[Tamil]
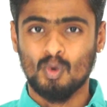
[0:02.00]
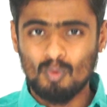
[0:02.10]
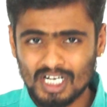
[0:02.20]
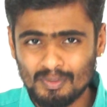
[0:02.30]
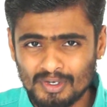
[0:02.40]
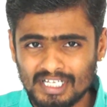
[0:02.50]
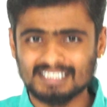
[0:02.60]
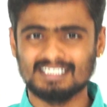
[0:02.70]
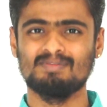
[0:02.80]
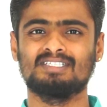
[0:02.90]
வெல்கம் டு
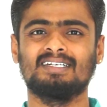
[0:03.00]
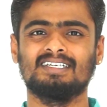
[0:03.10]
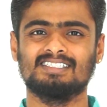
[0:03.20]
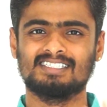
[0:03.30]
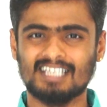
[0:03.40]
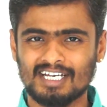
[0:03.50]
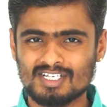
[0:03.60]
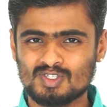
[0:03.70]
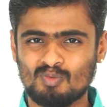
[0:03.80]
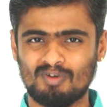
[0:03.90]
டிஎஸ் தமிழ் சயின்டிஸ்ட்
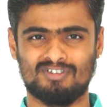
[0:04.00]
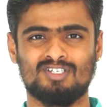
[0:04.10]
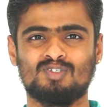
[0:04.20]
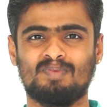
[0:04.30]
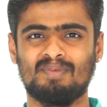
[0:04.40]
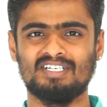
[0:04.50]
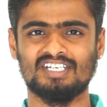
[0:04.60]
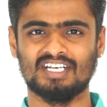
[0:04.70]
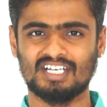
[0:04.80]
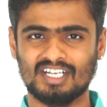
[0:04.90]
சயின்ஸ் சூப்பர் ஃபன் சூப்பர்
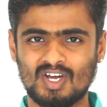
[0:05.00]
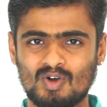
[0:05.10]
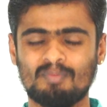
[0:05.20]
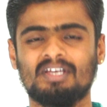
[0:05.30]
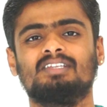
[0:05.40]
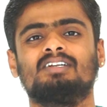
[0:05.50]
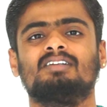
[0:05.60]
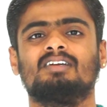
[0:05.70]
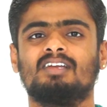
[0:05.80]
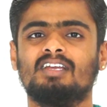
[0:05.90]
மேஜிக் நான் மகேந்திரன்
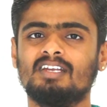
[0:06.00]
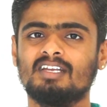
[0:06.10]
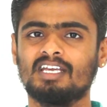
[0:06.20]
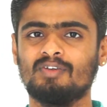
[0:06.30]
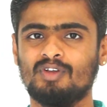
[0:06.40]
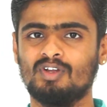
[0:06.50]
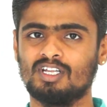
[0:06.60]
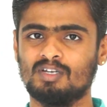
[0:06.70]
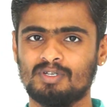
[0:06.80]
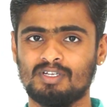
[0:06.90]
இன்றைக்கி வீடியோவில்
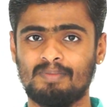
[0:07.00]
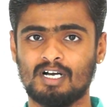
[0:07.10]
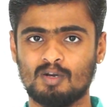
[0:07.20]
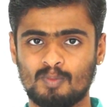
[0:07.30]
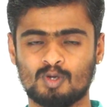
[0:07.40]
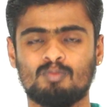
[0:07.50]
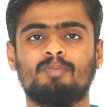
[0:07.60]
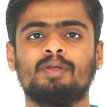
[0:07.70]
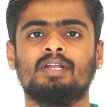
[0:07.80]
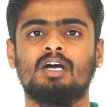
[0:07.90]
எதை பற்றி பார்க்க போகிறோம்
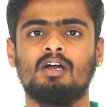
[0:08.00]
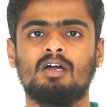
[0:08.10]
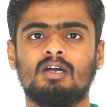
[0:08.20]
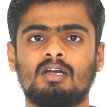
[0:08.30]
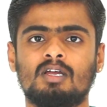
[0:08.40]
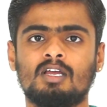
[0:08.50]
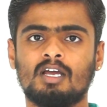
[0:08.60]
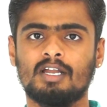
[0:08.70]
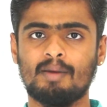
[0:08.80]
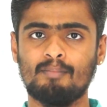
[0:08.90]
அப்படின்னா
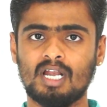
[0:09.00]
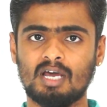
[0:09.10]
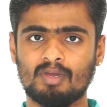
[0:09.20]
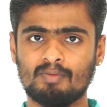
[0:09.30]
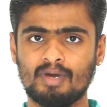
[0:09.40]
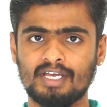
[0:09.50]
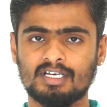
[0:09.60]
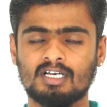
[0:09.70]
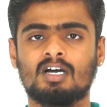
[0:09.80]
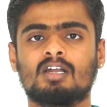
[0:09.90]
நம்ம எல்லாமே
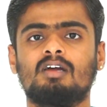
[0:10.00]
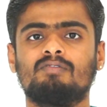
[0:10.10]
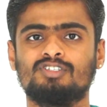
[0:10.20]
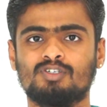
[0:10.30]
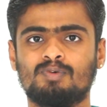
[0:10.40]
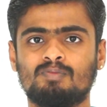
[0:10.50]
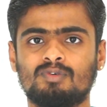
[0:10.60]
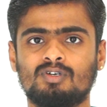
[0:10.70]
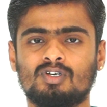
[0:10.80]
பைக்கு கார்லாம் வச்சுருப்போம்